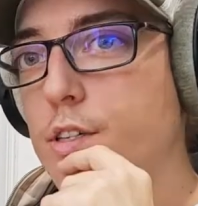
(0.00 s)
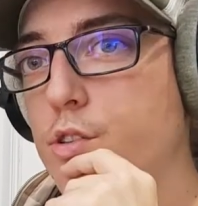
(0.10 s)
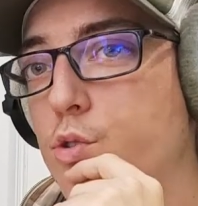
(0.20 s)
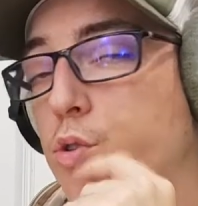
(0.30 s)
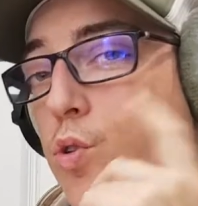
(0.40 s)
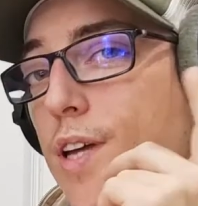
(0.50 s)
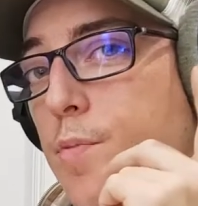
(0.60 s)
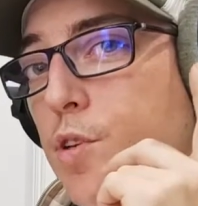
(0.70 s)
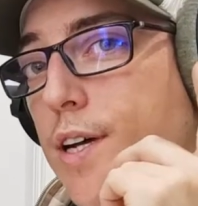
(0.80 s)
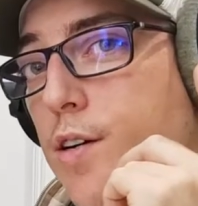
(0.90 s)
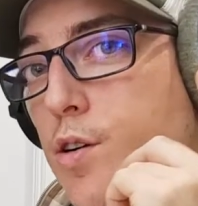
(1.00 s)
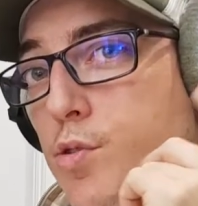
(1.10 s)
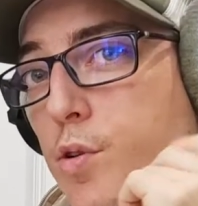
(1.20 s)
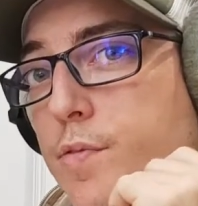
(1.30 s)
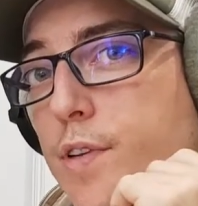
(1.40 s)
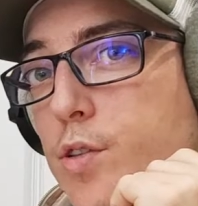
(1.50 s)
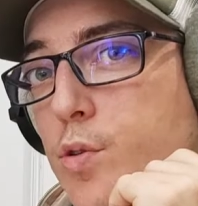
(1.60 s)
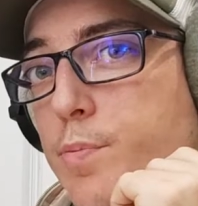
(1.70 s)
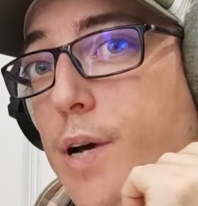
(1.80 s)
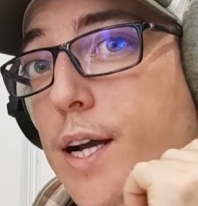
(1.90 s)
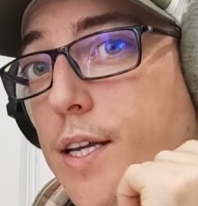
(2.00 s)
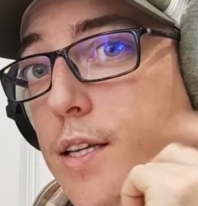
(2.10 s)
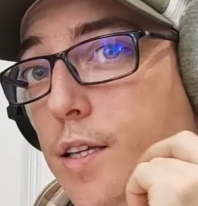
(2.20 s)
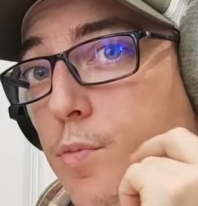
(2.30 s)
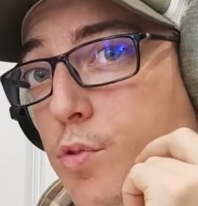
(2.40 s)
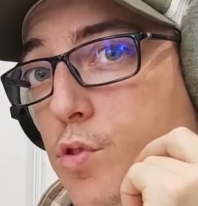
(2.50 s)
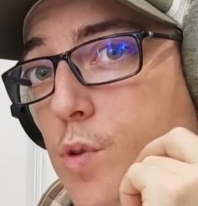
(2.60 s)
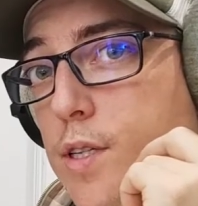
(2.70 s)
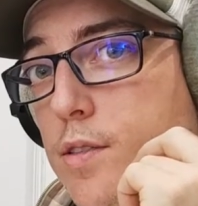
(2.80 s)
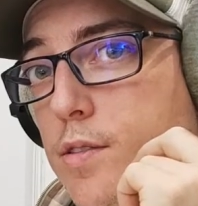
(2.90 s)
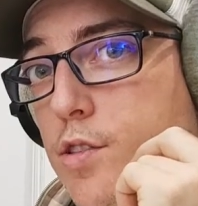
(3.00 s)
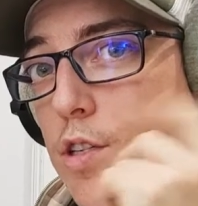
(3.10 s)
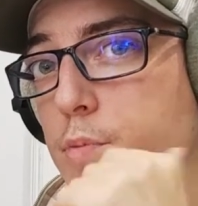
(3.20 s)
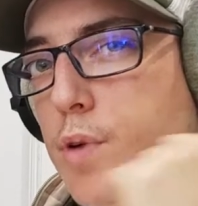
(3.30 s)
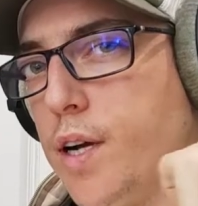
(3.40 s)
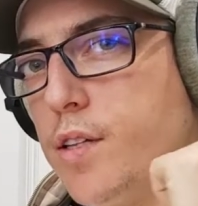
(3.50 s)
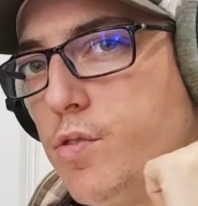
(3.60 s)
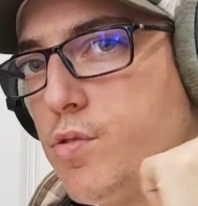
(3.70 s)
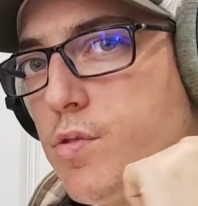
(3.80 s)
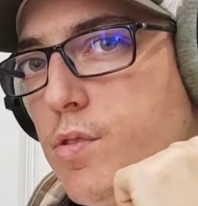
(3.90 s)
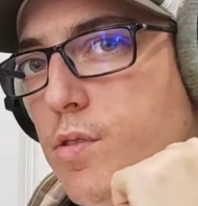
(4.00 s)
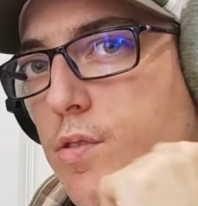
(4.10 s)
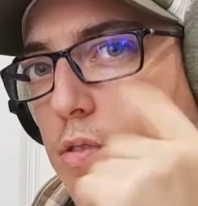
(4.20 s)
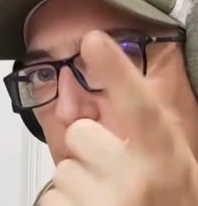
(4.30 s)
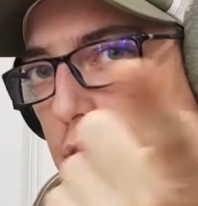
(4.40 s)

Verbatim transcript: je suis totalement d'accord sur le fait que parler est un besoin j'en ai parlé dans une